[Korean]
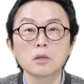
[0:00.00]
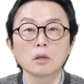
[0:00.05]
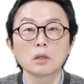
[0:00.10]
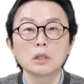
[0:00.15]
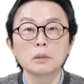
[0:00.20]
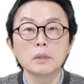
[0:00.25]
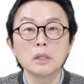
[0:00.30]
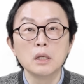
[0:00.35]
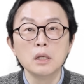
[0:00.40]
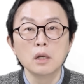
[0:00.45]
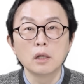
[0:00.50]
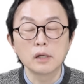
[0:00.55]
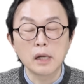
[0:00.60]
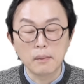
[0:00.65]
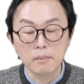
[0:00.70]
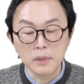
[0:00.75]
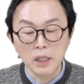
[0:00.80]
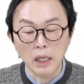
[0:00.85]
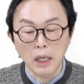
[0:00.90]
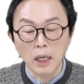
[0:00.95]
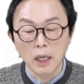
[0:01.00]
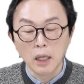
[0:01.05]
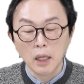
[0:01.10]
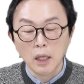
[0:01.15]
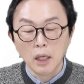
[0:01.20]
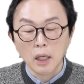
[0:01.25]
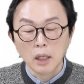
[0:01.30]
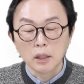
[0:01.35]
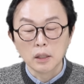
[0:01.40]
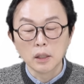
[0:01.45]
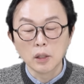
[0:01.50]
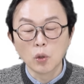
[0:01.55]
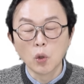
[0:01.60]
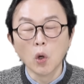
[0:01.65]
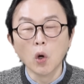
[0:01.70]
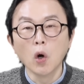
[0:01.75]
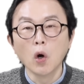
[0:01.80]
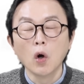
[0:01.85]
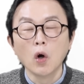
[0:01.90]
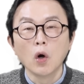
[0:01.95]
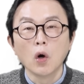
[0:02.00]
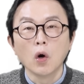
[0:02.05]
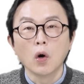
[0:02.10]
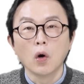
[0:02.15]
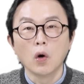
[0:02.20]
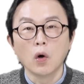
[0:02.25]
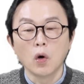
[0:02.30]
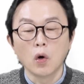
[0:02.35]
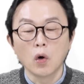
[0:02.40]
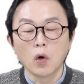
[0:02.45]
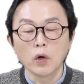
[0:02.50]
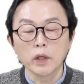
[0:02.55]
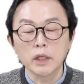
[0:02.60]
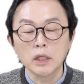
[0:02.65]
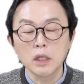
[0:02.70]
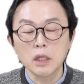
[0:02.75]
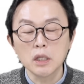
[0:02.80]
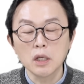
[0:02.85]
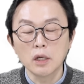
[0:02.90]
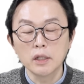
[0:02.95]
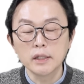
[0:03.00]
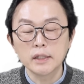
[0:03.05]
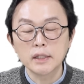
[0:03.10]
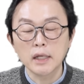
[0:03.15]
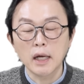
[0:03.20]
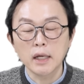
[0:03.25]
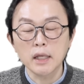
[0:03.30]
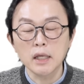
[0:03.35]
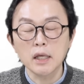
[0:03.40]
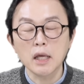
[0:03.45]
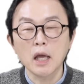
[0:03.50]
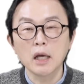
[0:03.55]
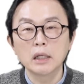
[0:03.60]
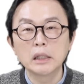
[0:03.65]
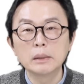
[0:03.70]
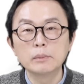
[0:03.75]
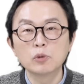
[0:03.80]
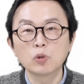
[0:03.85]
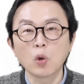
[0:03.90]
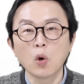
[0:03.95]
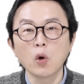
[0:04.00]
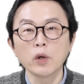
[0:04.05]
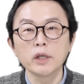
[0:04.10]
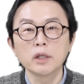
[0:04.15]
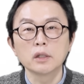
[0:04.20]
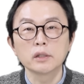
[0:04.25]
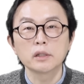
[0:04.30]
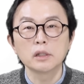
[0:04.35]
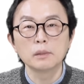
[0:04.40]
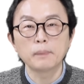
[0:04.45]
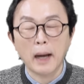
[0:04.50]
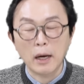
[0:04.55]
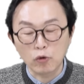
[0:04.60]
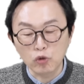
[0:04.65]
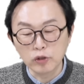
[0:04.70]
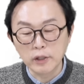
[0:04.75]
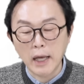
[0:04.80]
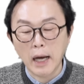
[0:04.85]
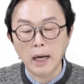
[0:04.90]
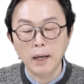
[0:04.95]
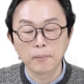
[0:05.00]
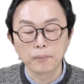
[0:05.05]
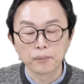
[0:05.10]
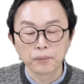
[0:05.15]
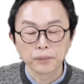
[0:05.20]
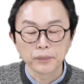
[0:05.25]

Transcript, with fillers: 적금 일 년을 합니다. 그리고 어, 이 년짜리 예금으로 이것을 바꾼다.